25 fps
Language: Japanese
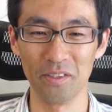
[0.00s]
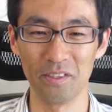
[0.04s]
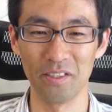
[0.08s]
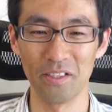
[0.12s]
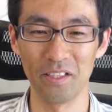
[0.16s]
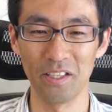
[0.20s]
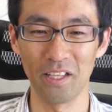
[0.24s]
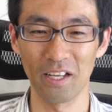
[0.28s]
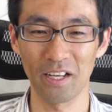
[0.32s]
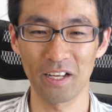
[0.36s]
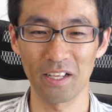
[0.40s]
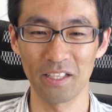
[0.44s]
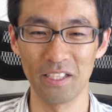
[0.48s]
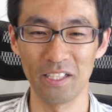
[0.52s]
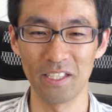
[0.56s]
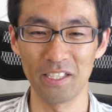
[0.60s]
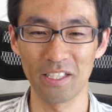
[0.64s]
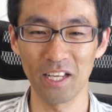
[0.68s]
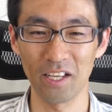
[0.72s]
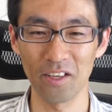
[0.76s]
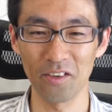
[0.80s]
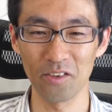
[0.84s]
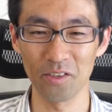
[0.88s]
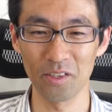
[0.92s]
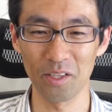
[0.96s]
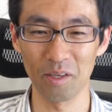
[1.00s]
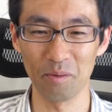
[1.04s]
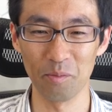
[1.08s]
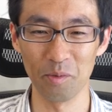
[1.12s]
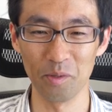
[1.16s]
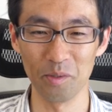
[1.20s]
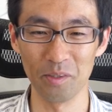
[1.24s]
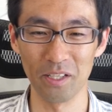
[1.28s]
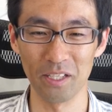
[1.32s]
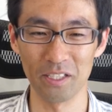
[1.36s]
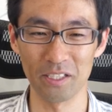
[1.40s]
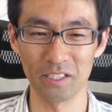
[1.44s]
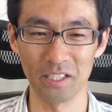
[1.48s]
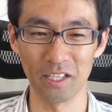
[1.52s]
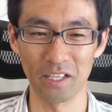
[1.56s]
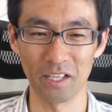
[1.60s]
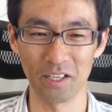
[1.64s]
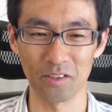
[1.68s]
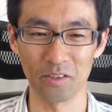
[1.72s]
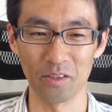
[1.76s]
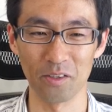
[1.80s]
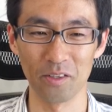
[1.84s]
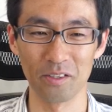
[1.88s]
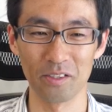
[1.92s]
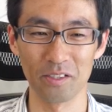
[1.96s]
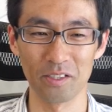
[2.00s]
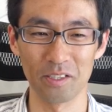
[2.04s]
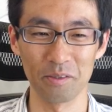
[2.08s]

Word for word: なんか似たようなもんなんじゃないかと。